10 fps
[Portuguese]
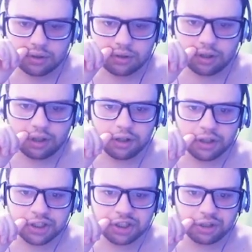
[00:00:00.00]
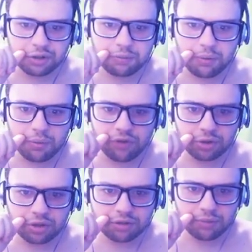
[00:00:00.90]
Olha, o Reginaldo Primo
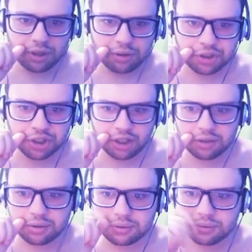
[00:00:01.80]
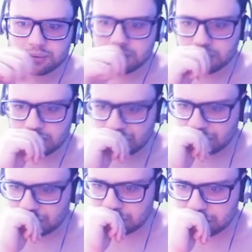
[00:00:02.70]
voltou a dublar o ah, Shadow. Legal essa
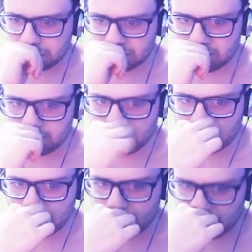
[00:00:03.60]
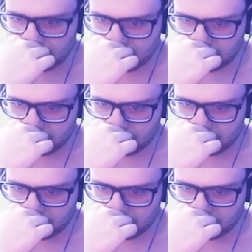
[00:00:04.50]
bolinha mágica, meio assustadora.